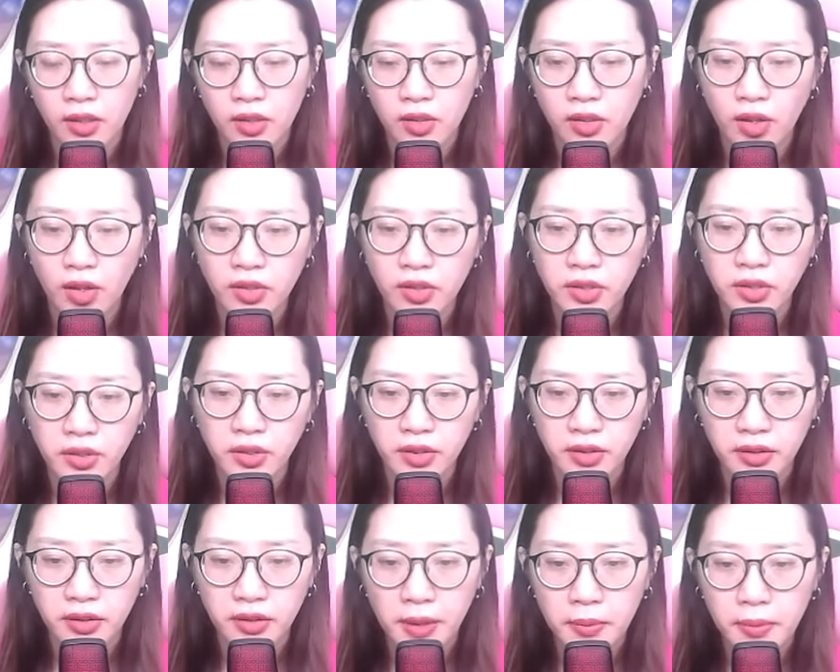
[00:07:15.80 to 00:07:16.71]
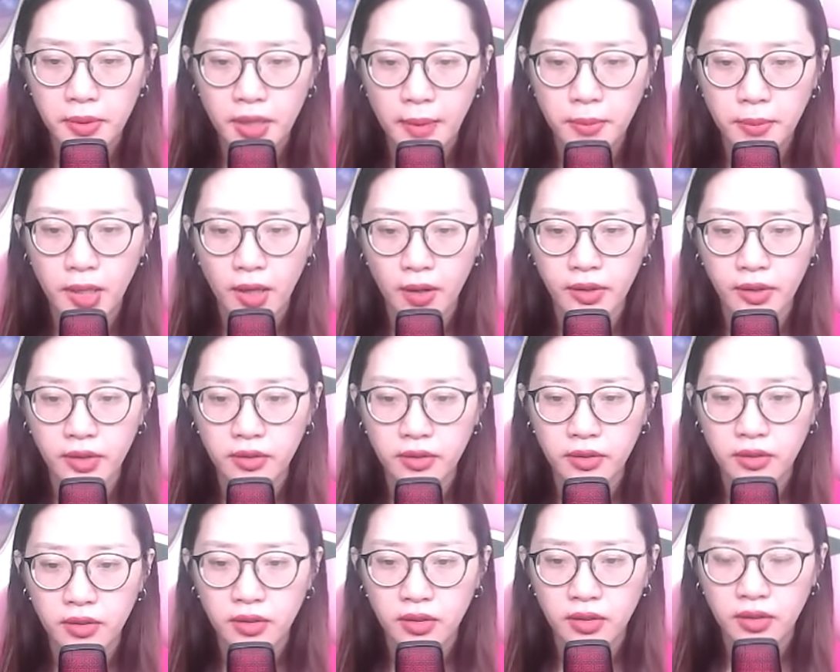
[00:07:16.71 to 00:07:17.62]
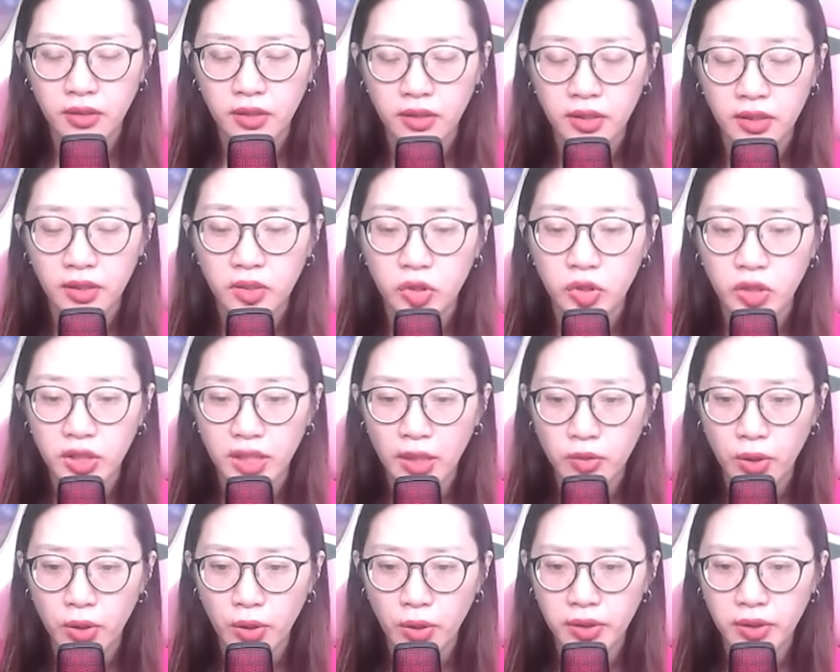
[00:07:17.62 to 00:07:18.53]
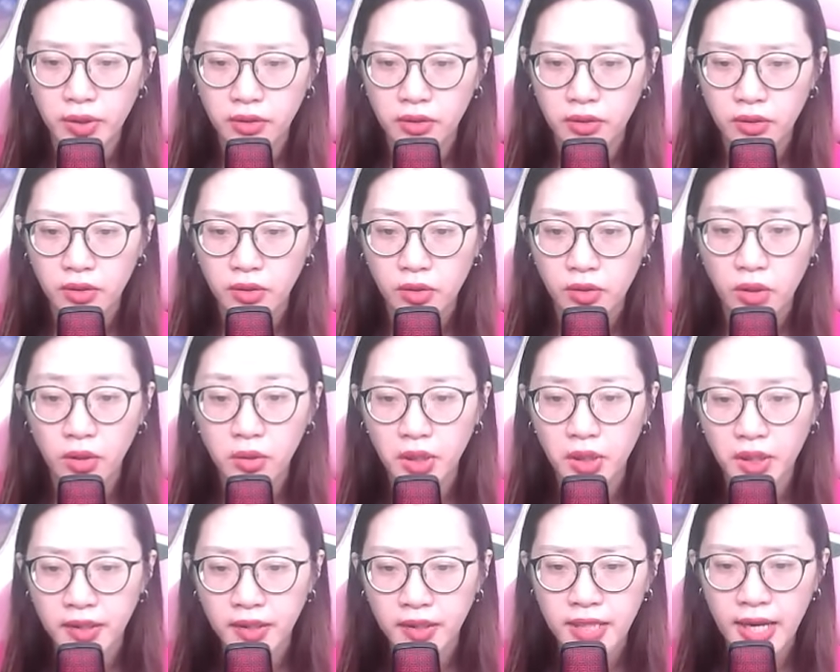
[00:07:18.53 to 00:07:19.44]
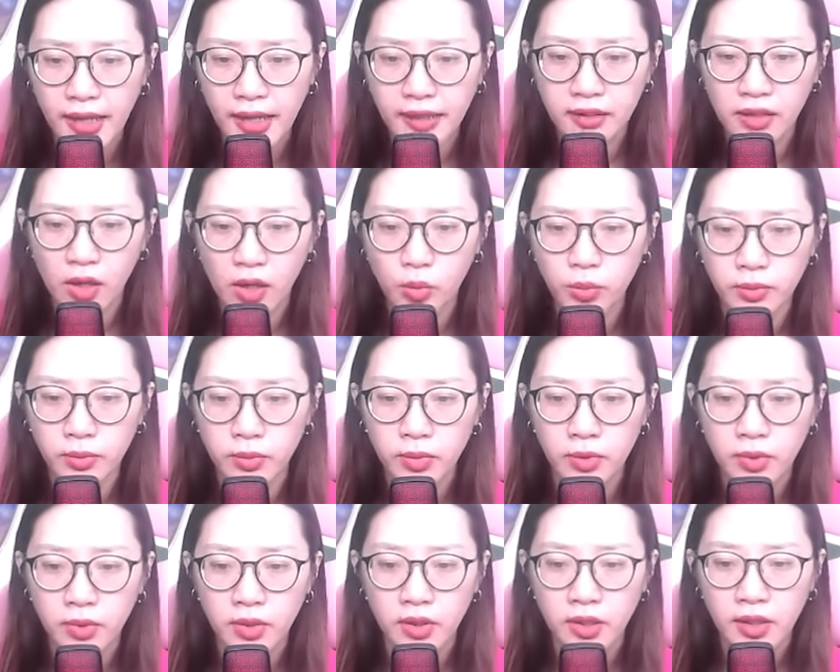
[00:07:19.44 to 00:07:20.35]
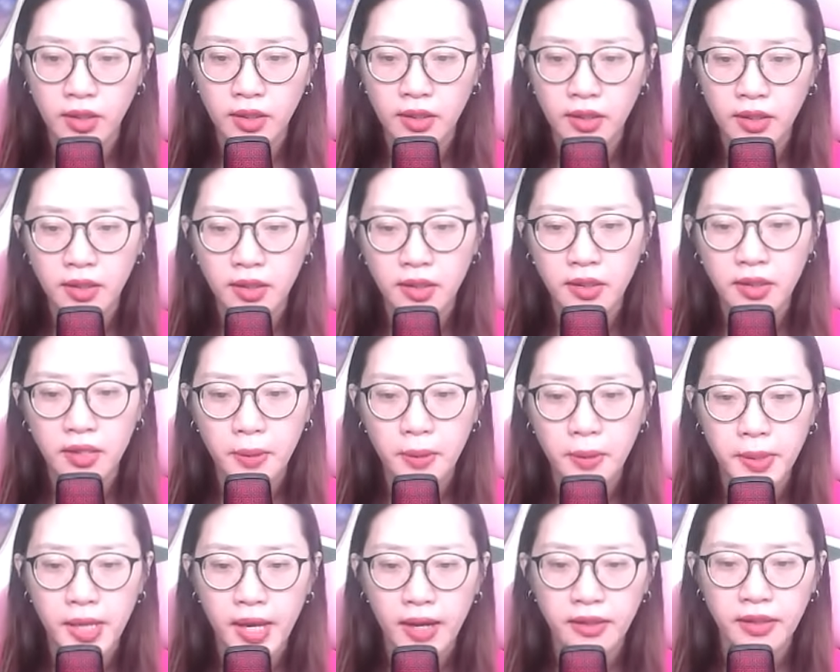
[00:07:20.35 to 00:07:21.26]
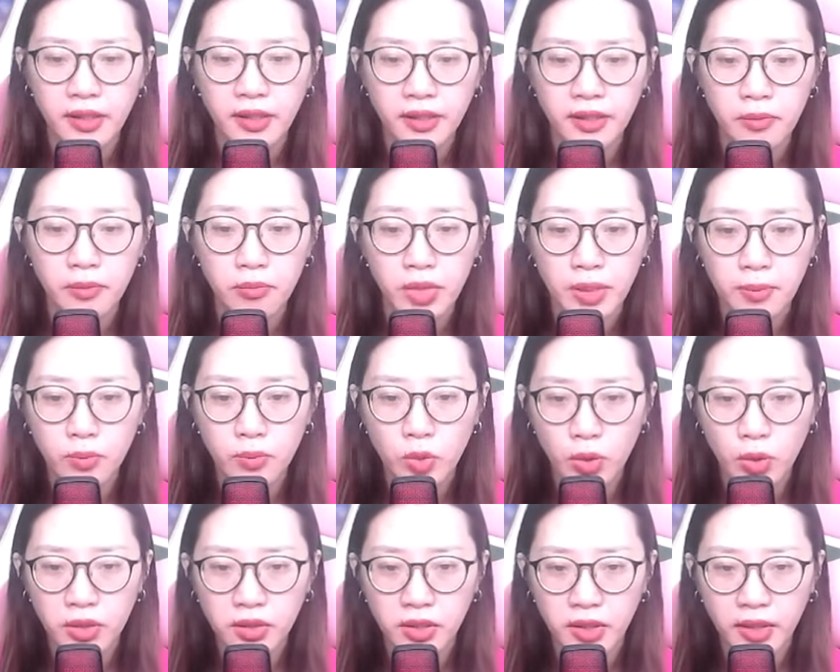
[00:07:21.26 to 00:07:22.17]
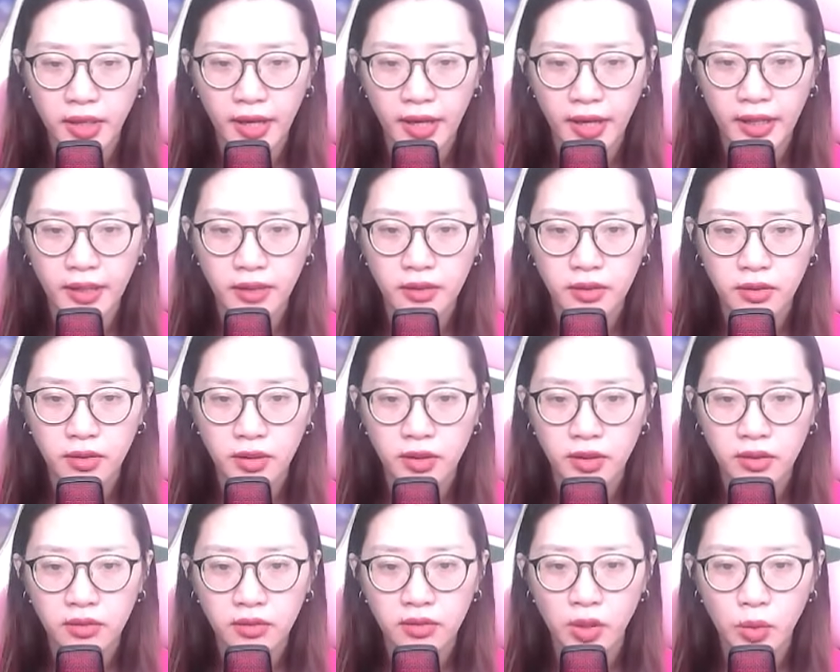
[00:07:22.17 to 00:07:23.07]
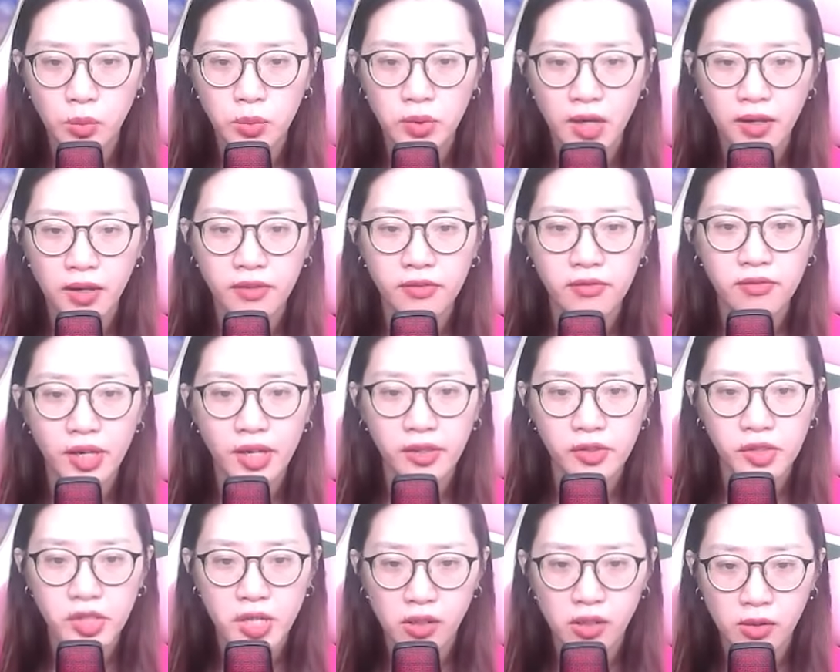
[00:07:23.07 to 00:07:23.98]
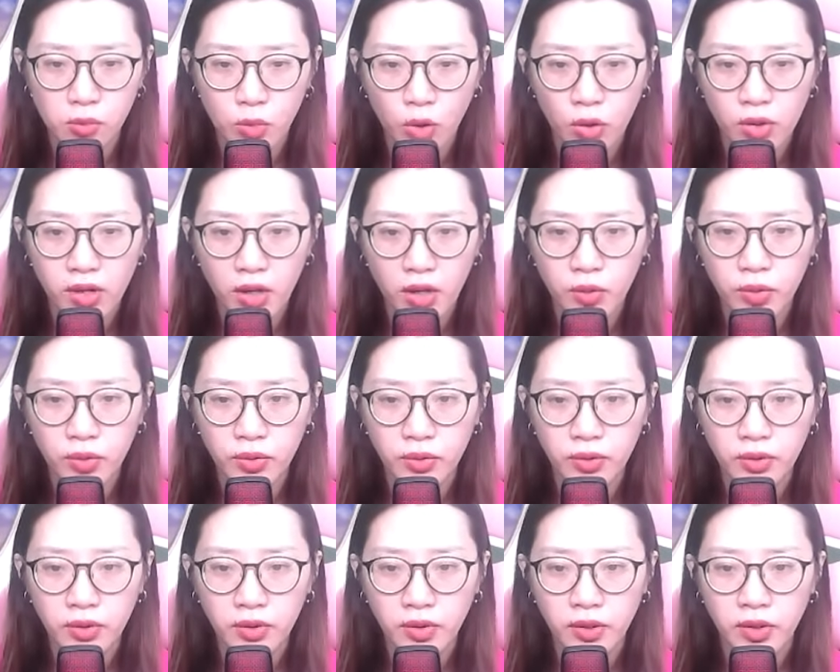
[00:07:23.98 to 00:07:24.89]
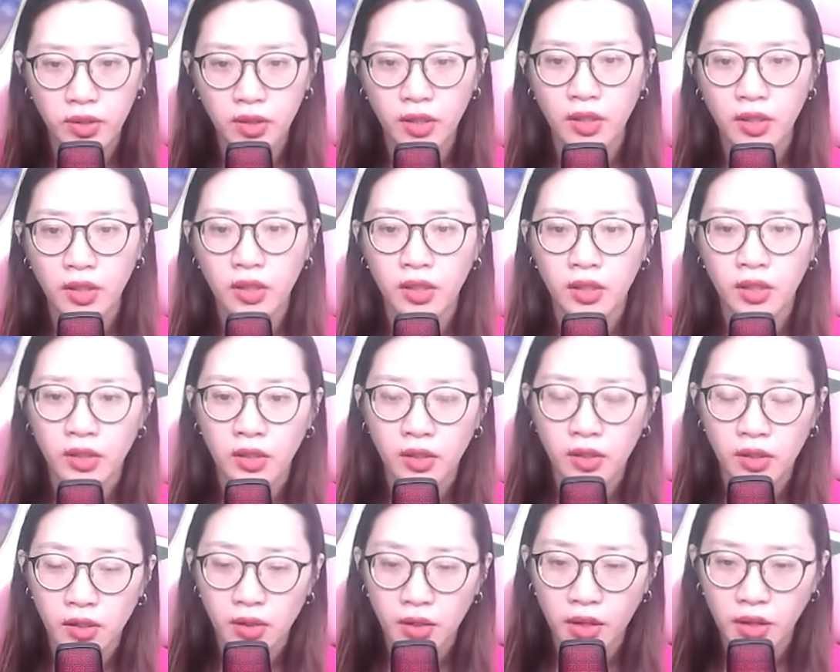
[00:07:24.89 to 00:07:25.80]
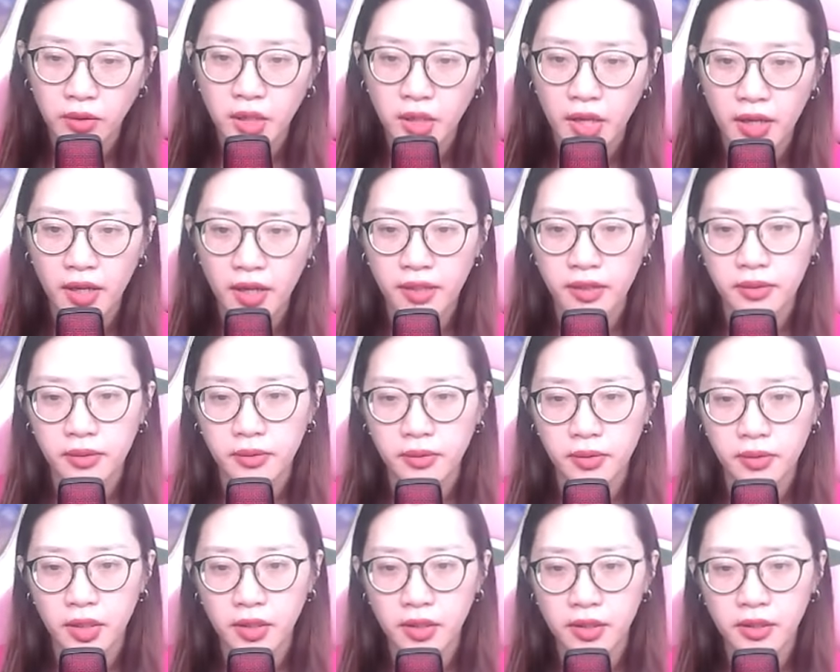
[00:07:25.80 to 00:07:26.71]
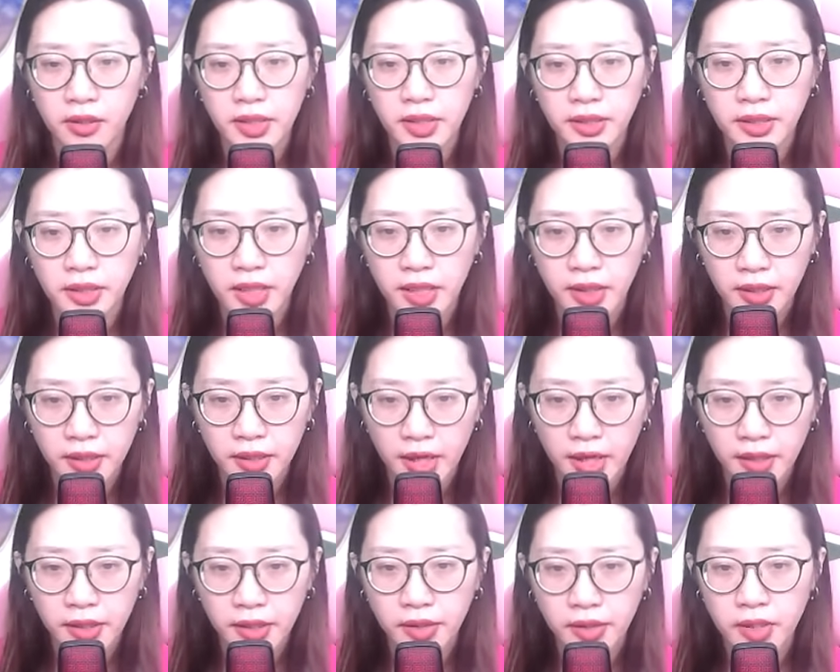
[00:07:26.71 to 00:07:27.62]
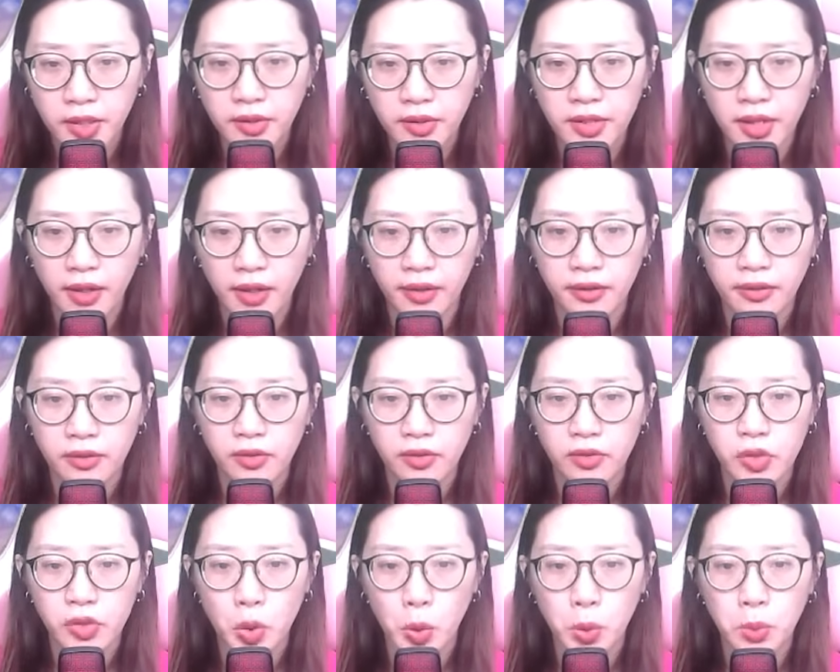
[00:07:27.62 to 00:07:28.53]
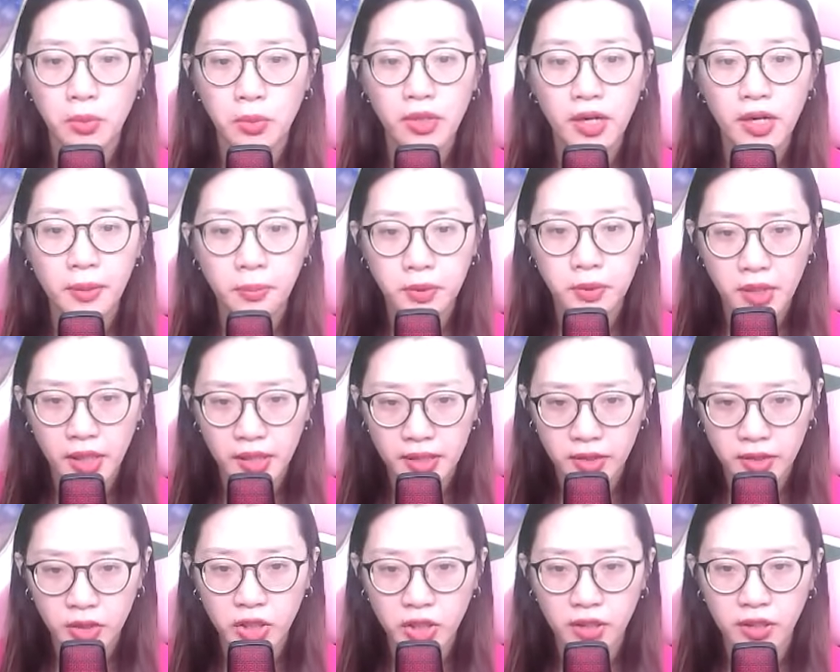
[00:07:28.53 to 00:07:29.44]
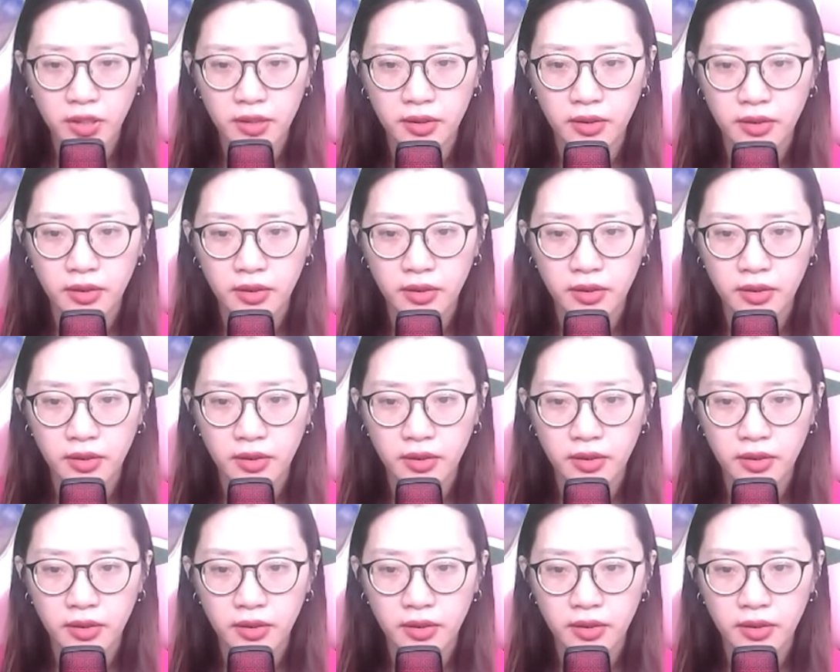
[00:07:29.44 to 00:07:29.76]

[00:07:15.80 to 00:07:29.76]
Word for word: Có người gấp gáp hỏi, sao rồi, có tiếng dai không? Lâm Gia Nghị mím môi cười khẽ. Tống Ngật vạch trần một câu, có thể thử đi xin giấy chứng nhận trung cấp thiên sư.